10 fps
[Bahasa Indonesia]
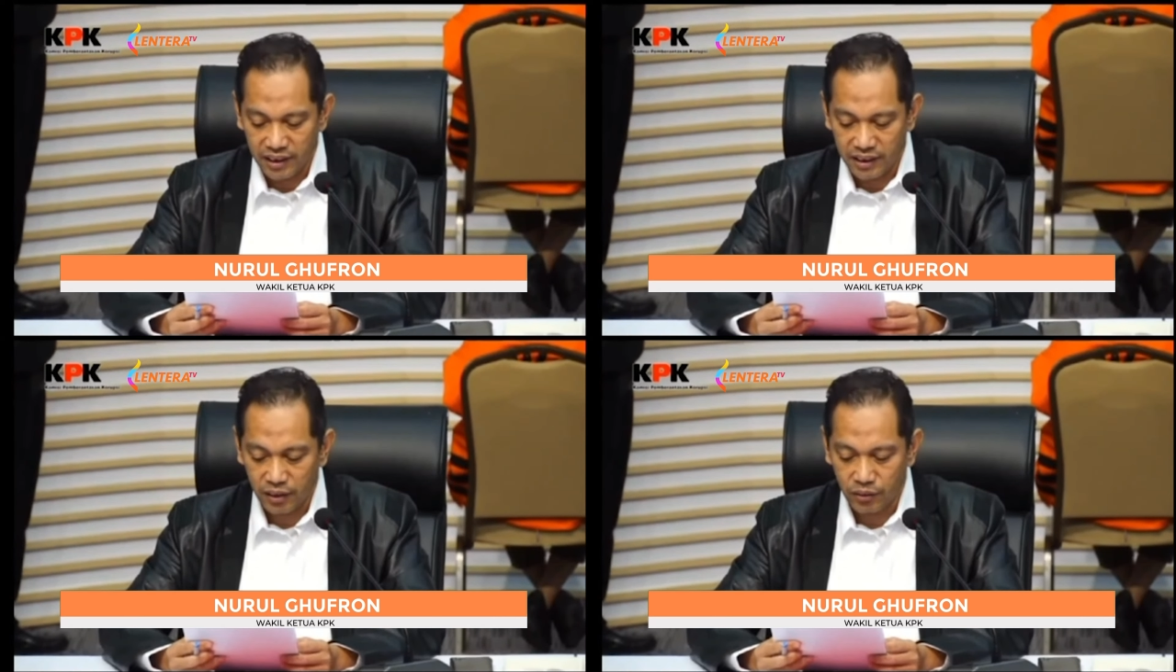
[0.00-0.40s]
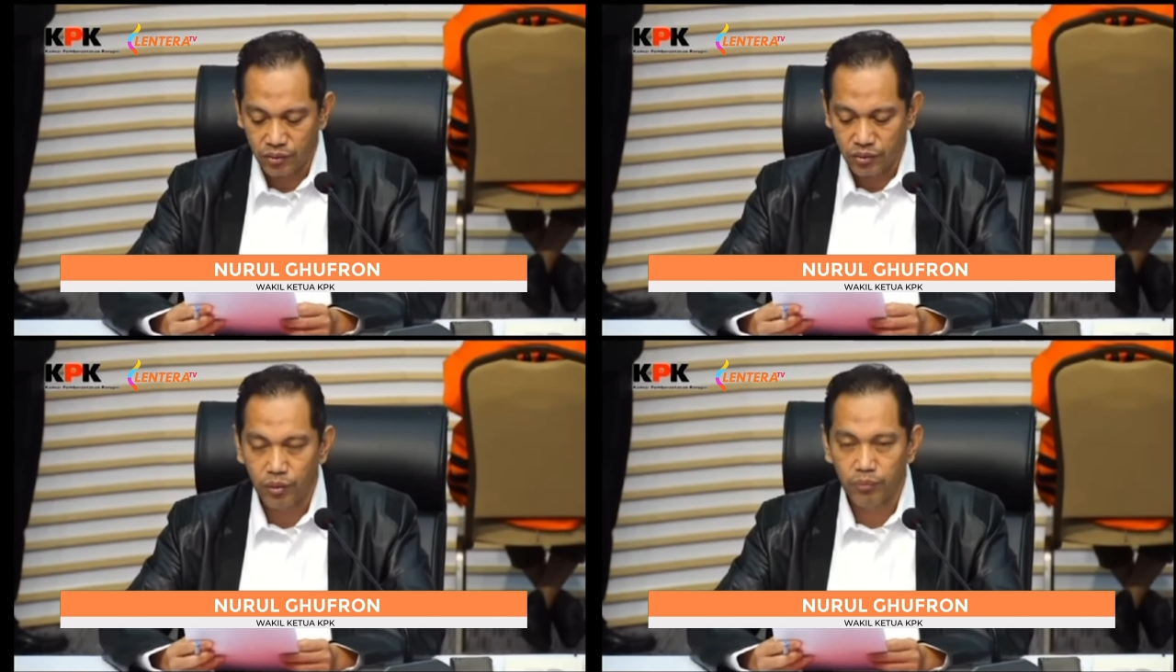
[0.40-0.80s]
dan
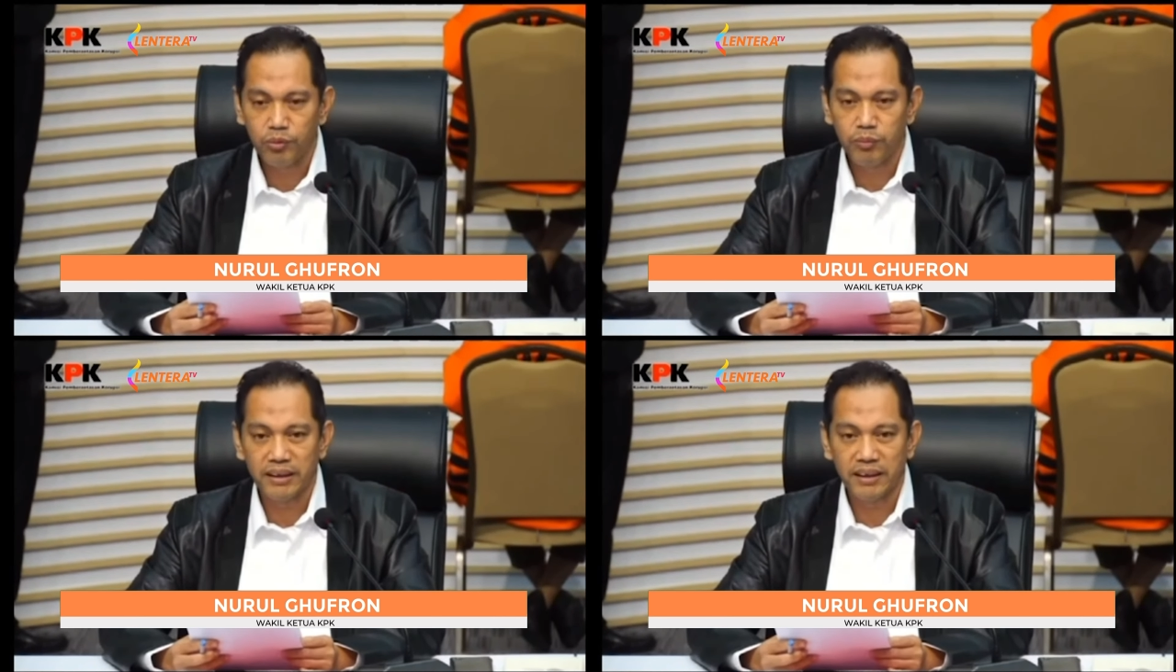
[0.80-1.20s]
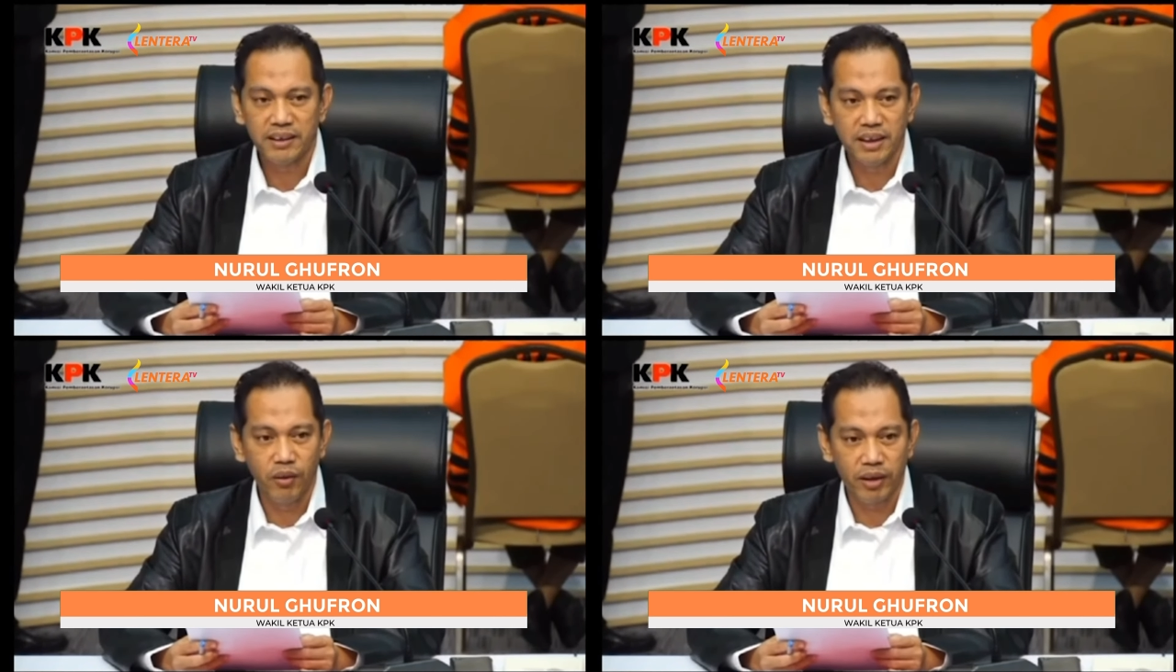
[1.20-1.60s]
untuk Bupati
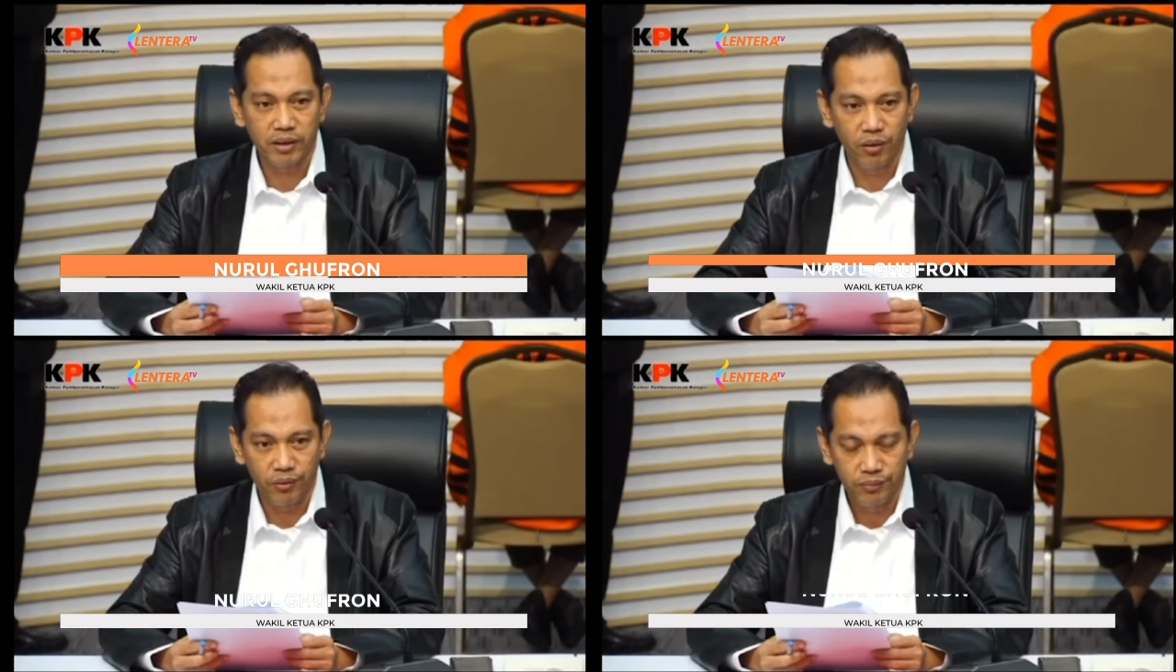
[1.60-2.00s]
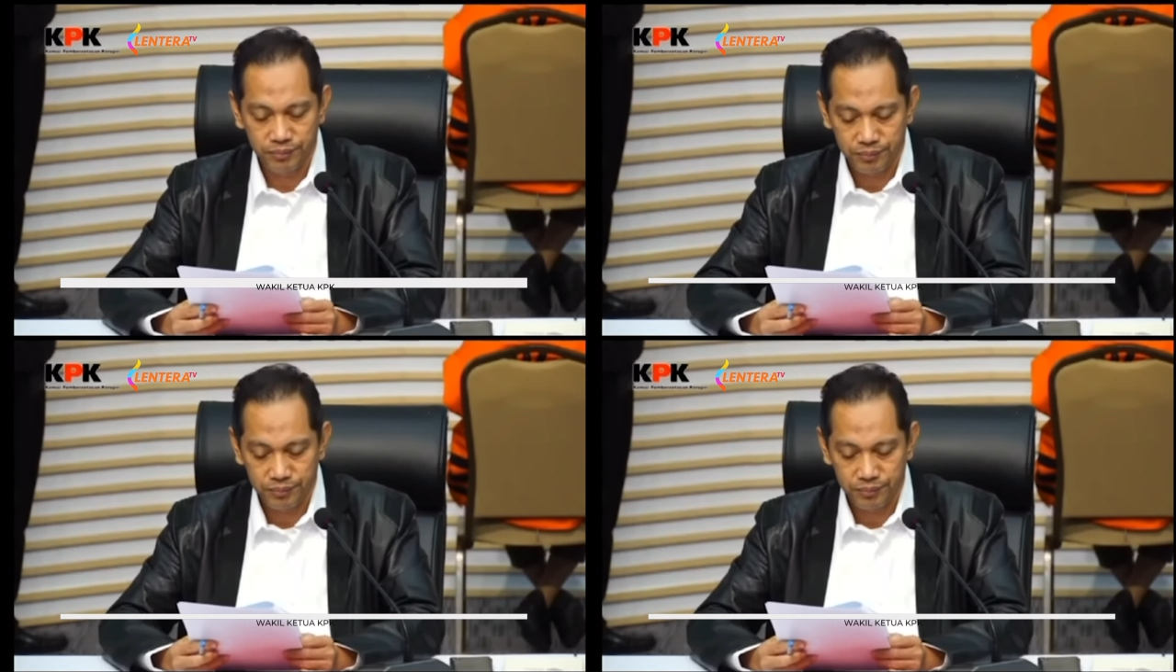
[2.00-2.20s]
Sidoarjo.